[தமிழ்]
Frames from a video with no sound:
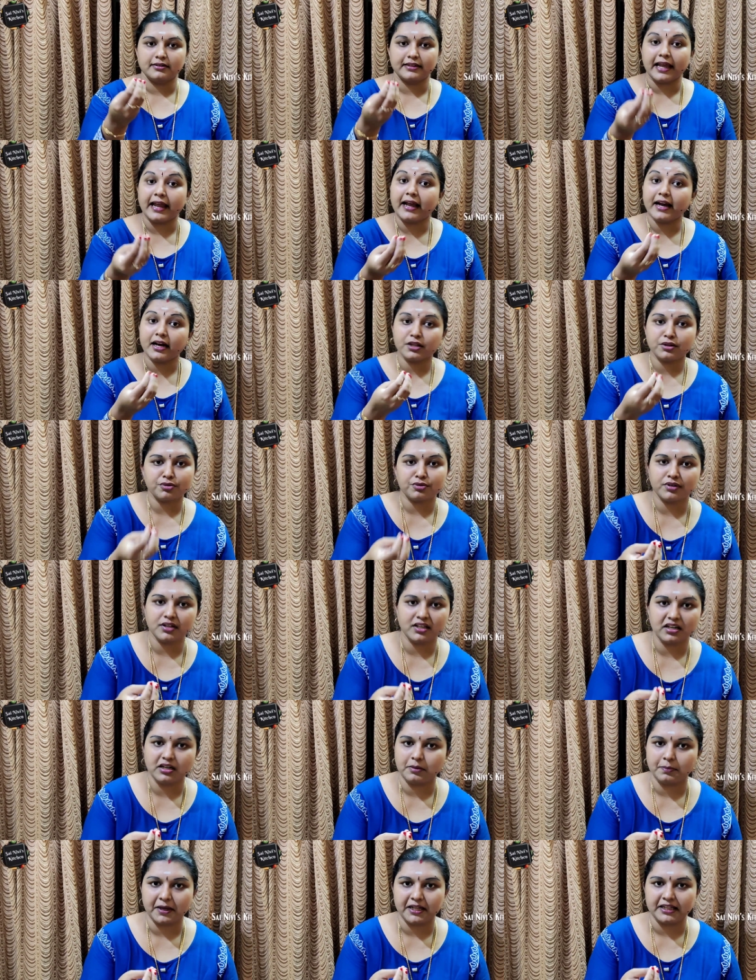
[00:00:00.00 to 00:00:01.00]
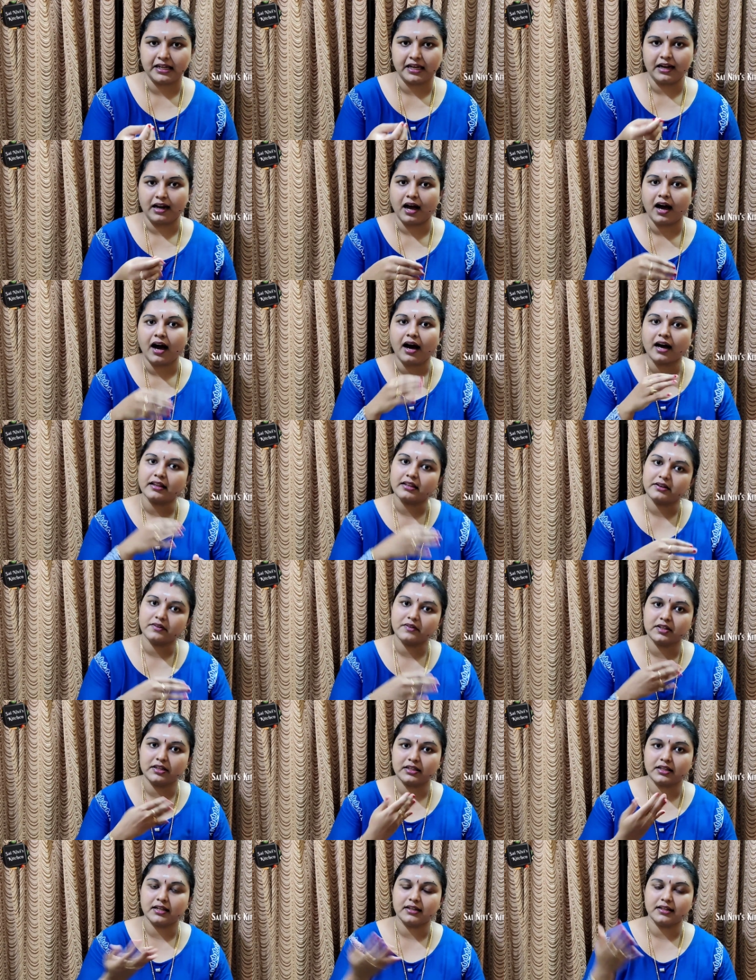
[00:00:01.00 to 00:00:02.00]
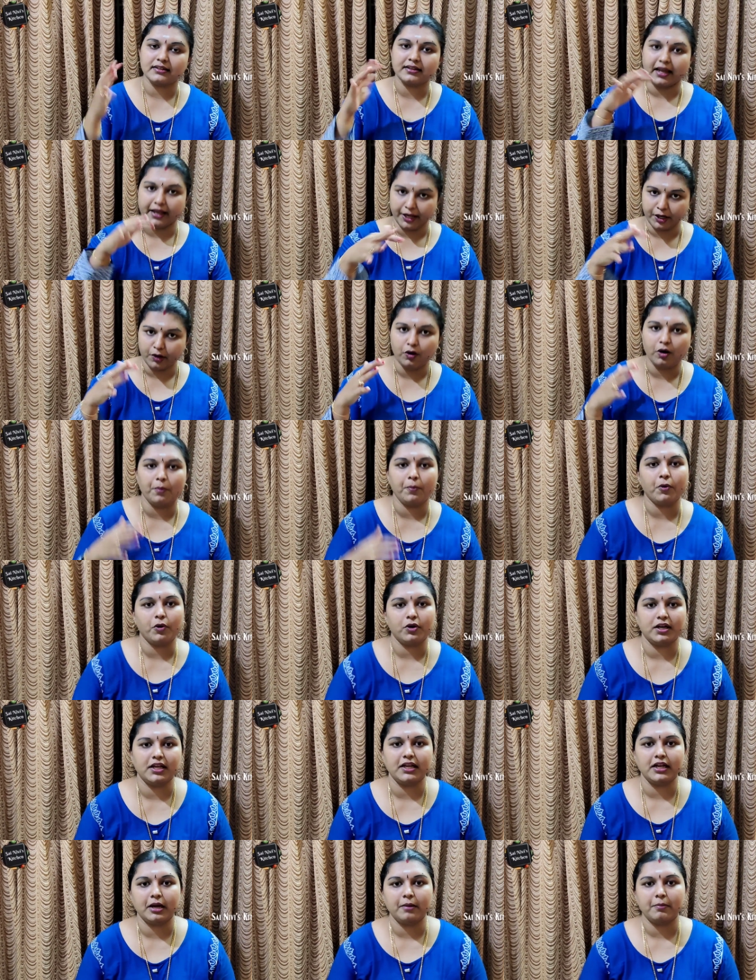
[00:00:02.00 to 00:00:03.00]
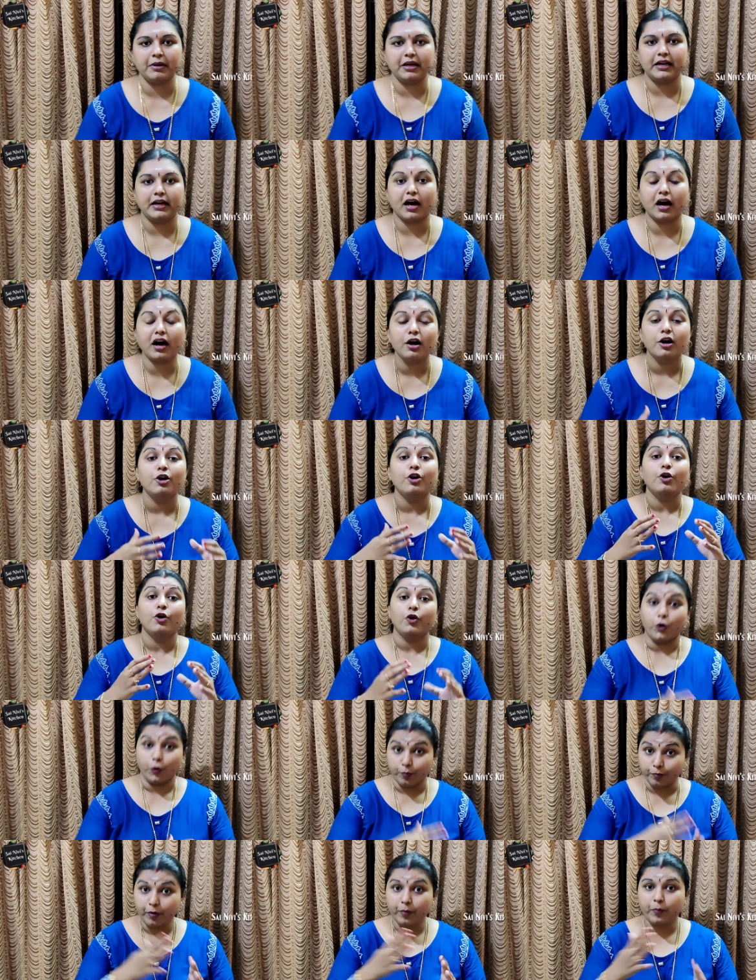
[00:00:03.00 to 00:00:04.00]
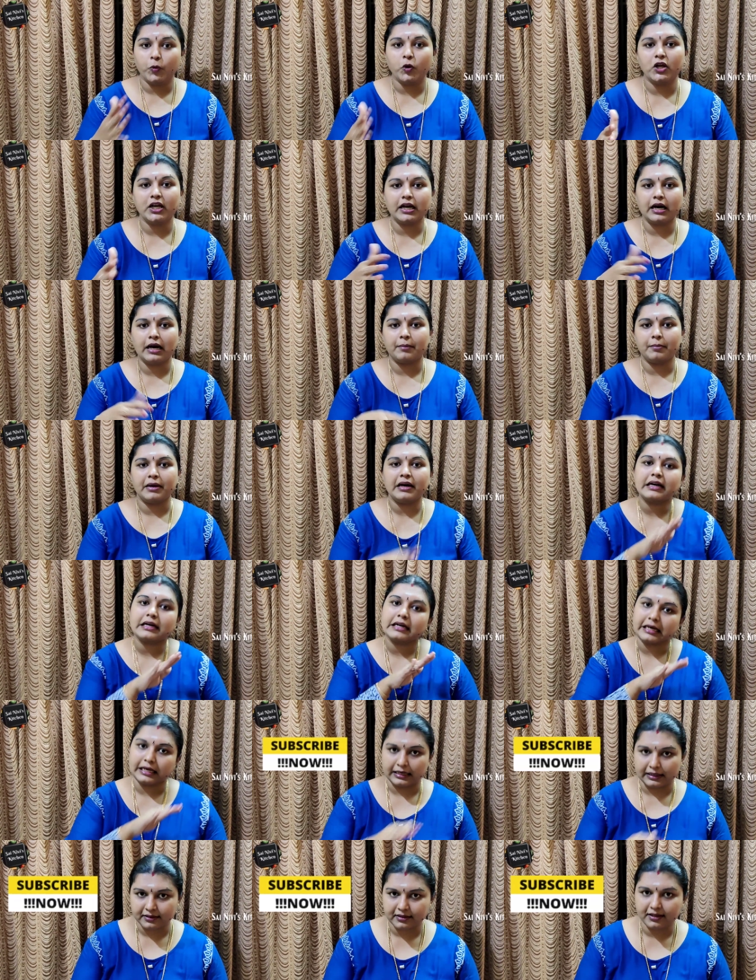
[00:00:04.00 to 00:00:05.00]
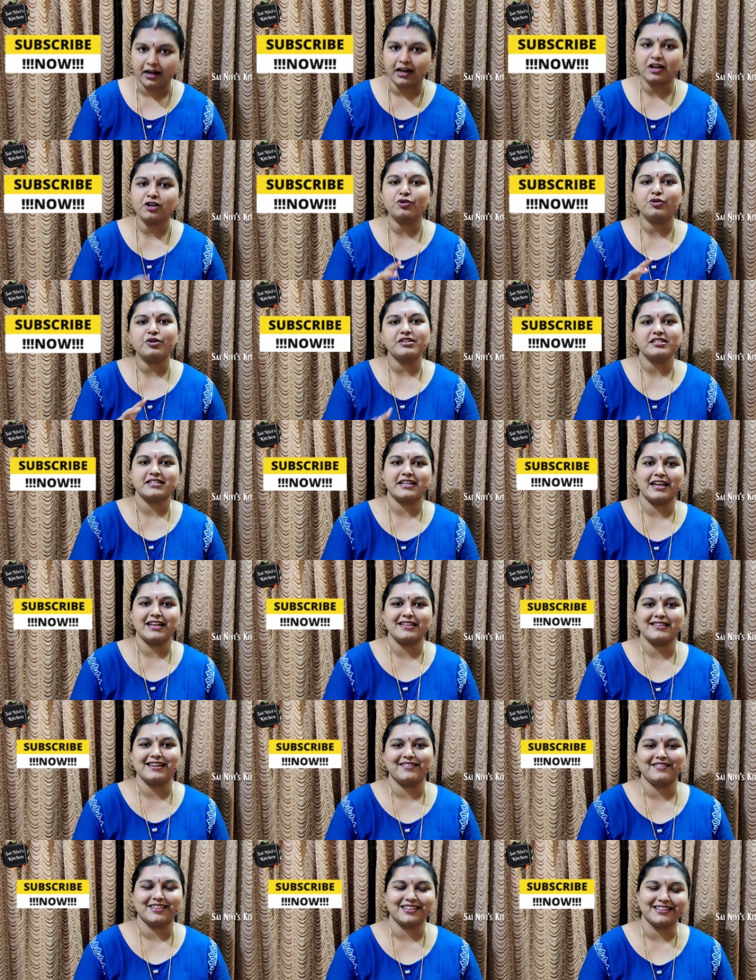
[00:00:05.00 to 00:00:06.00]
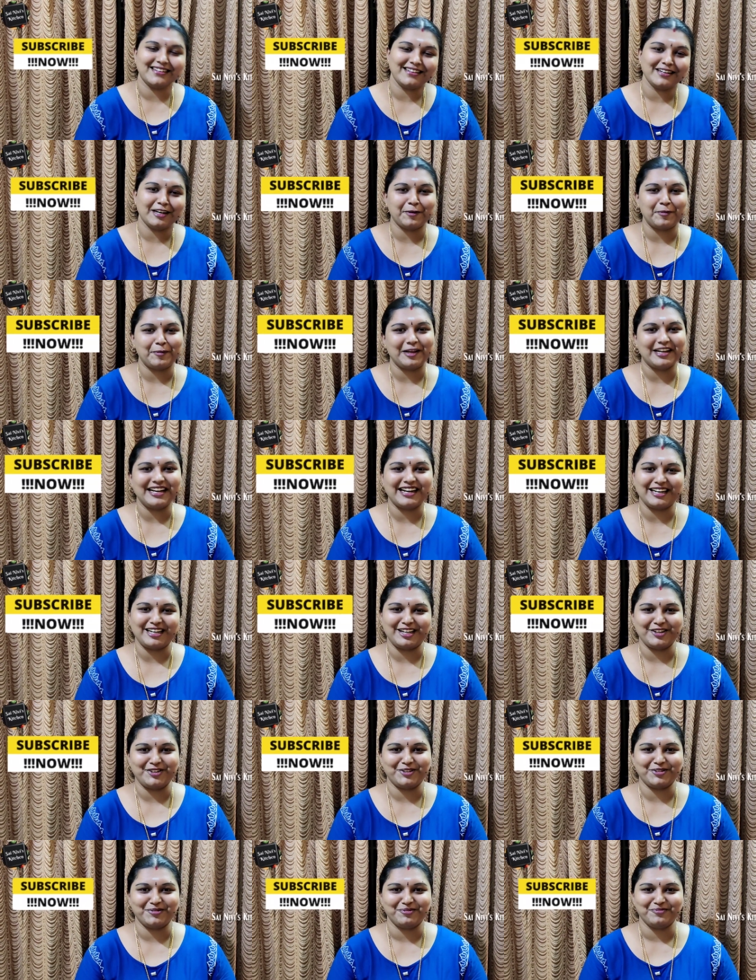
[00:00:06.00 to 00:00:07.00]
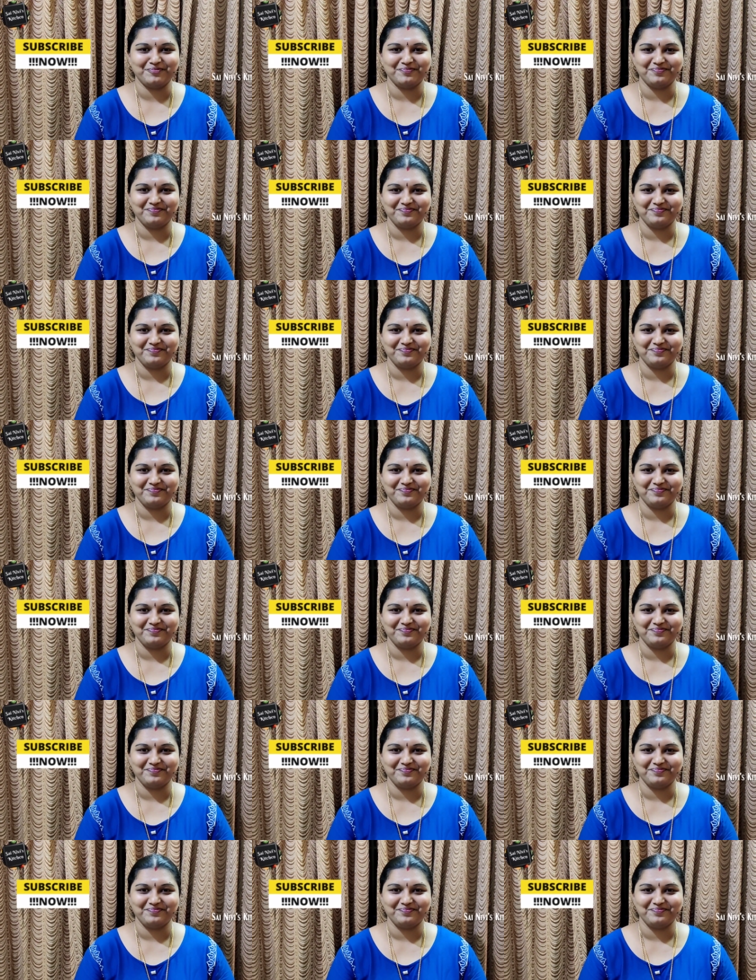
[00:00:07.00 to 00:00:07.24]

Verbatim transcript: தேங்காய் துண்டு இருக்குது பார்த்தீங்களா அதை வந்து அந்த தயிருக்குள்ளே போட்டிங்க அப்படின்னா ரொம்ப குளிக்காமல் கரெக்டான ஒரு ஸ்டேஜில் வந்து நமக்கு கிடைக்கும்